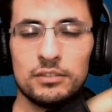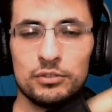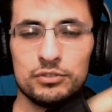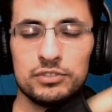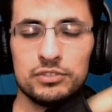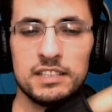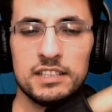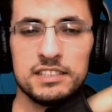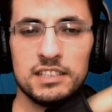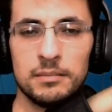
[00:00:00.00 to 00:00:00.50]

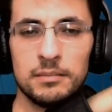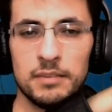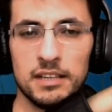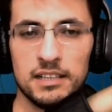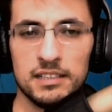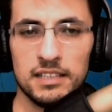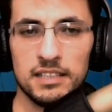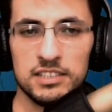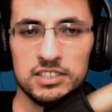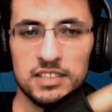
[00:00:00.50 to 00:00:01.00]
göstereceğim
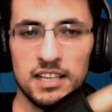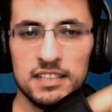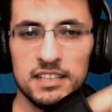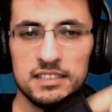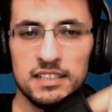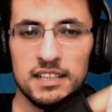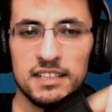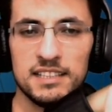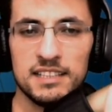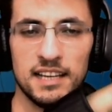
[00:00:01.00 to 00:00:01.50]

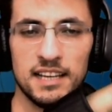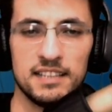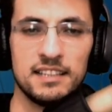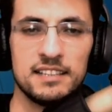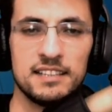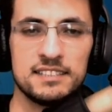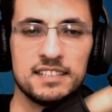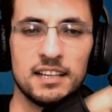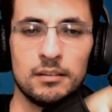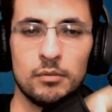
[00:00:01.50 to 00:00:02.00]
arkadaşlar.
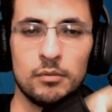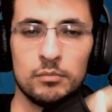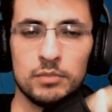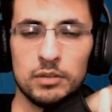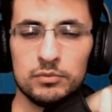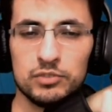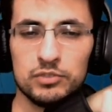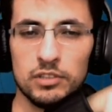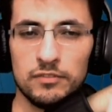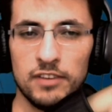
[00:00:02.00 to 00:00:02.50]
Kendi
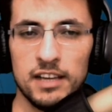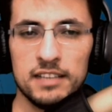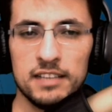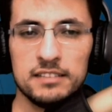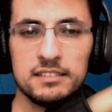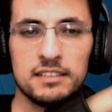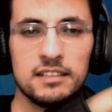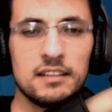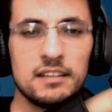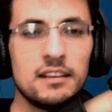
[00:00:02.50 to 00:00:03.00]
hesabımda bu
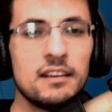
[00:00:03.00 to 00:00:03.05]
sefer.